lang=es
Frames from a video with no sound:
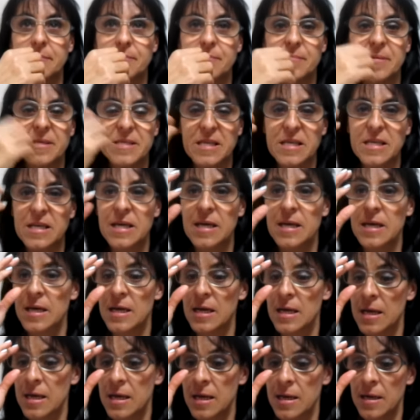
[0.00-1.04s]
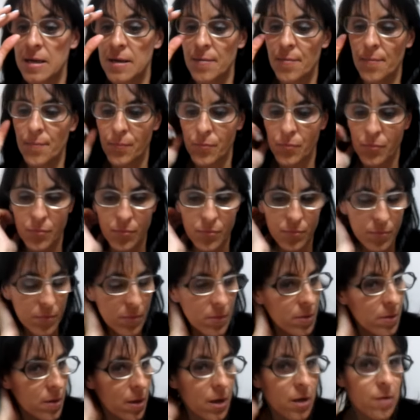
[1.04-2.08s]
Pasa que
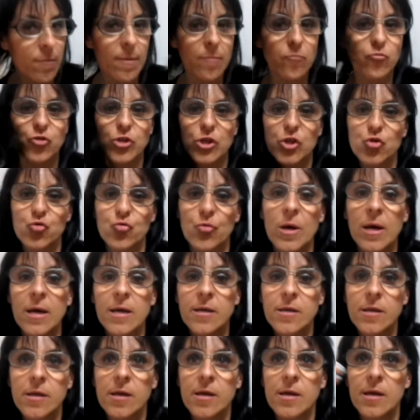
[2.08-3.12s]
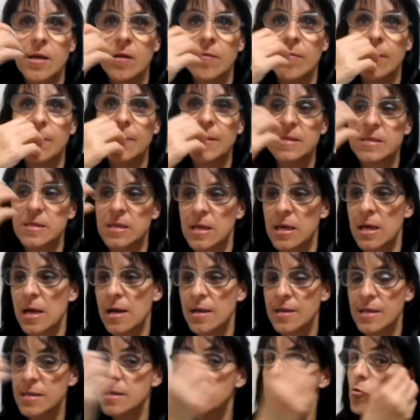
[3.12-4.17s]
él va mucho a su aire, él va a pasear,
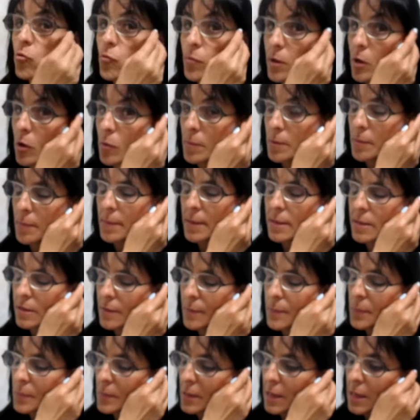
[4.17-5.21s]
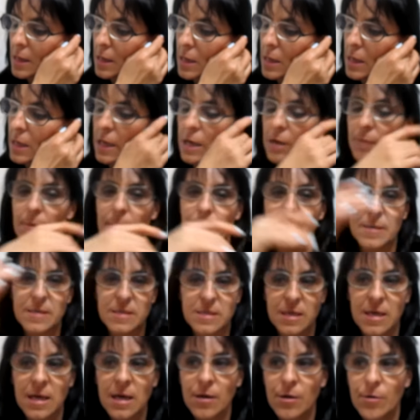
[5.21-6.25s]
ya se jubilado mi padre. Él va a
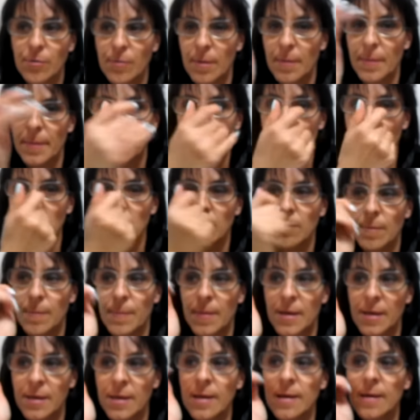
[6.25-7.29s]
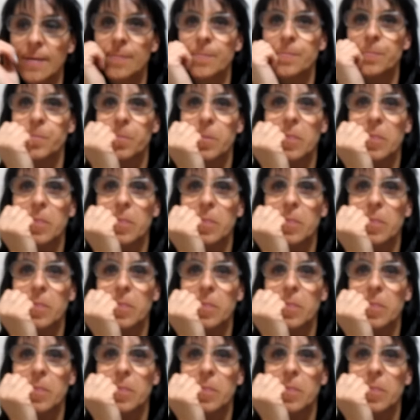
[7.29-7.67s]
pasear, él va para acá, él va para allá.